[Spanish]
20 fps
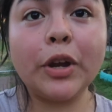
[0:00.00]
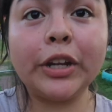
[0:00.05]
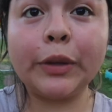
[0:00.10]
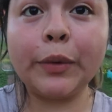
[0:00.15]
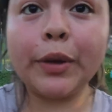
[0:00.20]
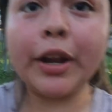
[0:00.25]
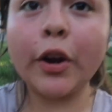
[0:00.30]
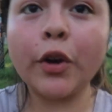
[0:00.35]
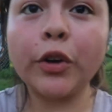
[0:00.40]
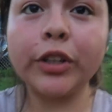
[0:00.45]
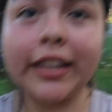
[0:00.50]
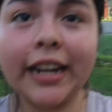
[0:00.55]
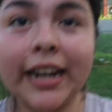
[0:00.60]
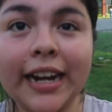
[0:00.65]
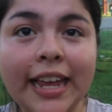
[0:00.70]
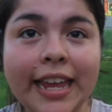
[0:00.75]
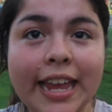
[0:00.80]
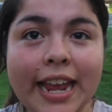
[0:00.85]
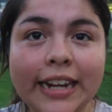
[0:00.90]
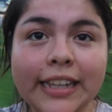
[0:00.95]
voy a ver a cortar
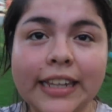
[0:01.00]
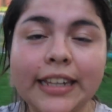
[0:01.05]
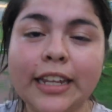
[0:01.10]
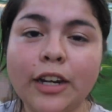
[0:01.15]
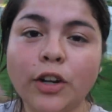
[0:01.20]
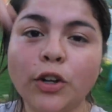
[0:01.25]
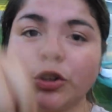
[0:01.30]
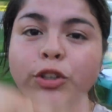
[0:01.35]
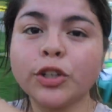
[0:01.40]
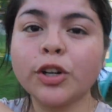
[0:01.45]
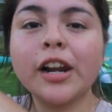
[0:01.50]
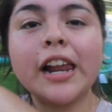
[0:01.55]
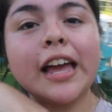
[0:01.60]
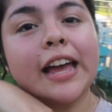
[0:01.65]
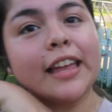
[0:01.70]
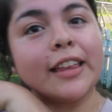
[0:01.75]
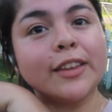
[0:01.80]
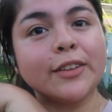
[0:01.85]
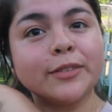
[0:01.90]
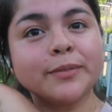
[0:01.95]
la yarda del otro
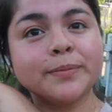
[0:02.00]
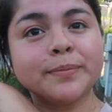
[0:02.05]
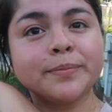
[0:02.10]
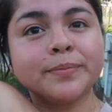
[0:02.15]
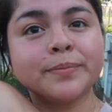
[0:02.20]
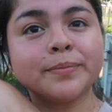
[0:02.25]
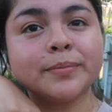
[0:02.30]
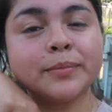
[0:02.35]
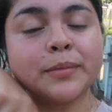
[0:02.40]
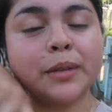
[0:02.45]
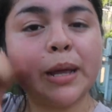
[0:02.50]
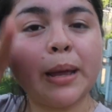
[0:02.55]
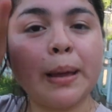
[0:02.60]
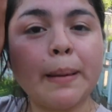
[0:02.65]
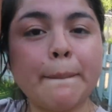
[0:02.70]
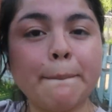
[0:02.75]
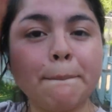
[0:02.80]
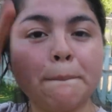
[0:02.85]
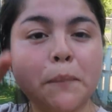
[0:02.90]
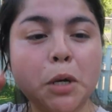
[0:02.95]
lado.
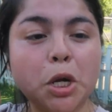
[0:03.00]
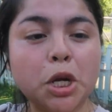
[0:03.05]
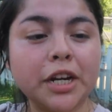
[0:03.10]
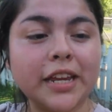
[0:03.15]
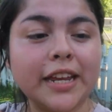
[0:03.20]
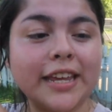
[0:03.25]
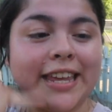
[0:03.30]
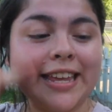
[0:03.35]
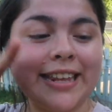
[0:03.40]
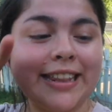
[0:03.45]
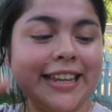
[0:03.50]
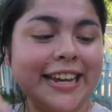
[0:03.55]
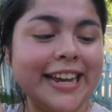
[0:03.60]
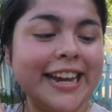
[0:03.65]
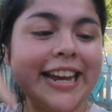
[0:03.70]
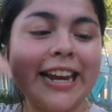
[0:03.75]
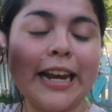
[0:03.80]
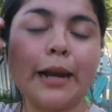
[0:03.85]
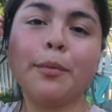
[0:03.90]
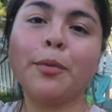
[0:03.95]
Porque quien
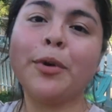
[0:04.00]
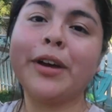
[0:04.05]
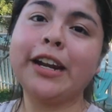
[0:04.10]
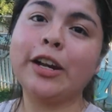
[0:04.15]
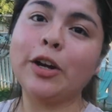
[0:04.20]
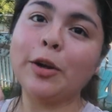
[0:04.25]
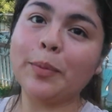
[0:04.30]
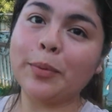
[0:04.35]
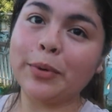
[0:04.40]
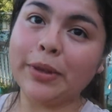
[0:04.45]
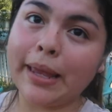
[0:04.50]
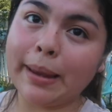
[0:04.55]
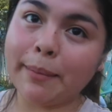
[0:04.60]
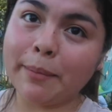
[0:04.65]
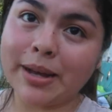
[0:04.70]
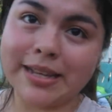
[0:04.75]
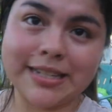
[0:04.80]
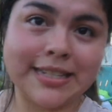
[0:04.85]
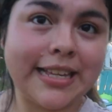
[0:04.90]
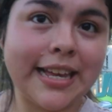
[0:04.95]
diga que las mujeres no
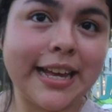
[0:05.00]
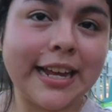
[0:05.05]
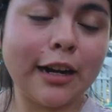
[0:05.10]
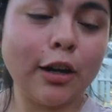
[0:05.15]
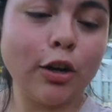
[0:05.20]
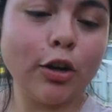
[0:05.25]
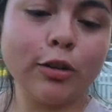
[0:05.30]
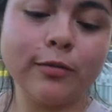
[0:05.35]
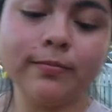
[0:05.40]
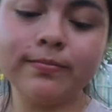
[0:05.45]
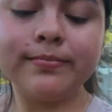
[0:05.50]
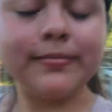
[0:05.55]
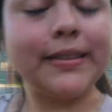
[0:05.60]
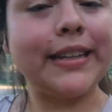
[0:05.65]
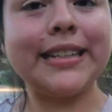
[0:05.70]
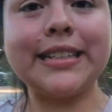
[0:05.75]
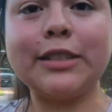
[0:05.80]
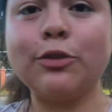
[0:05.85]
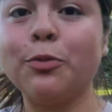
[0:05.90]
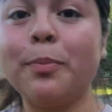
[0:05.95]
podemos hacerlo,
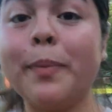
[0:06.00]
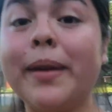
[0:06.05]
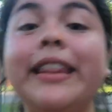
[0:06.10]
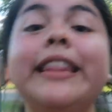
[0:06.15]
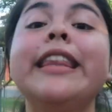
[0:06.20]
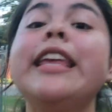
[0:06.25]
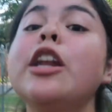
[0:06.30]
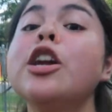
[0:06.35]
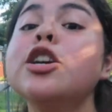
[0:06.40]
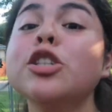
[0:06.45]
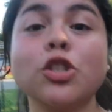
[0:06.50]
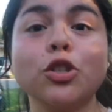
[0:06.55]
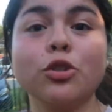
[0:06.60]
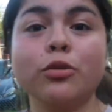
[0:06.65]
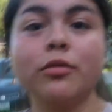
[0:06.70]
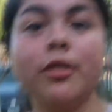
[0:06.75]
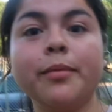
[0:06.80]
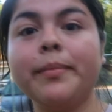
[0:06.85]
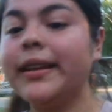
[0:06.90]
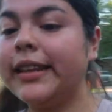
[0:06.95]
es mentiroso.
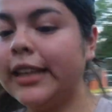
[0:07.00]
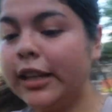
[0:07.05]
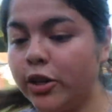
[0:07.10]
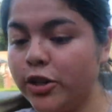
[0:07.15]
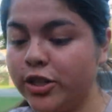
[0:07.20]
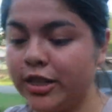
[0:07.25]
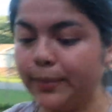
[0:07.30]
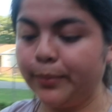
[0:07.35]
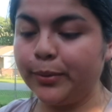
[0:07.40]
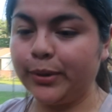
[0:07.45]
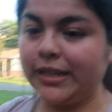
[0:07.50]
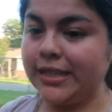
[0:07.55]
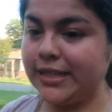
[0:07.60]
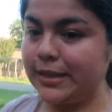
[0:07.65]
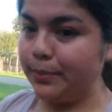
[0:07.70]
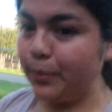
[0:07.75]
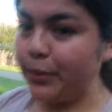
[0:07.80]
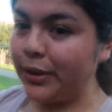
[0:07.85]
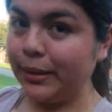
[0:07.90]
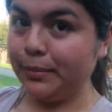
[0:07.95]
Mentirosa, porque
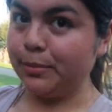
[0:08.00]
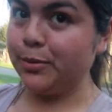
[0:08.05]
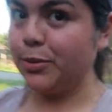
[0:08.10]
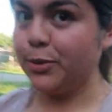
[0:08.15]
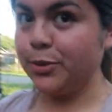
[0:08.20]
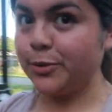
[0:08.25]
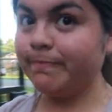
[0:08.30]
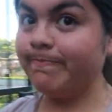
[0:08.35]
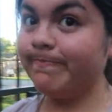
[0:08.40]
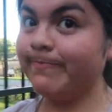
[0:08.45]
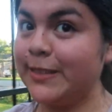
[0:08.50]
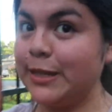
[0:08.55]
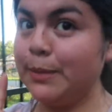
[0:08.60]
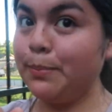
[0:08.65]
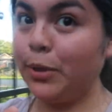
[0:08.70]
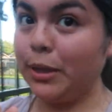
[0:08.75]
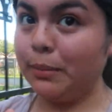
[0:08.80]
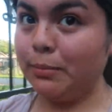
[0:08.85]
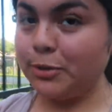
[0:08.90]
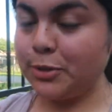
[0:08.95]
sí podemos. Sí
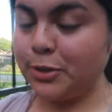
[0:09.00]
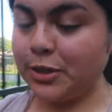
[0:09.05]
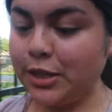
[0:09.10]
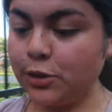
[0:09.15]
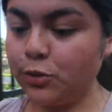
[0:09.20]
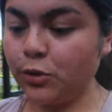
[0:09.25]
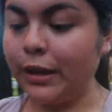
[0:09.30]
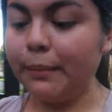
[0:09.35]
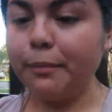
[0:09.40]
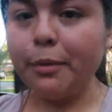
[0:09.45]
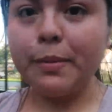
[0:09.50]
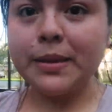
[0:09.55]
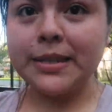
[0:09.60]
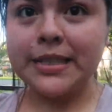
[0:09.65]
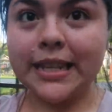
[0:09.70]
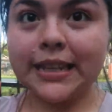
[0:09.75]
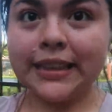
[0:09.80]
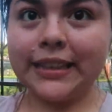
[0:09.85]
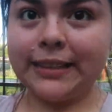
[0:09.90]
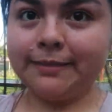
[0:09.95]
podemos. Y sudamos
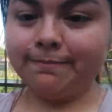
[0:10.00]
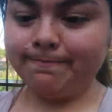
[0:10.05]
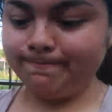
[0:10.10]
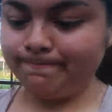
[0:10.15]
bastante.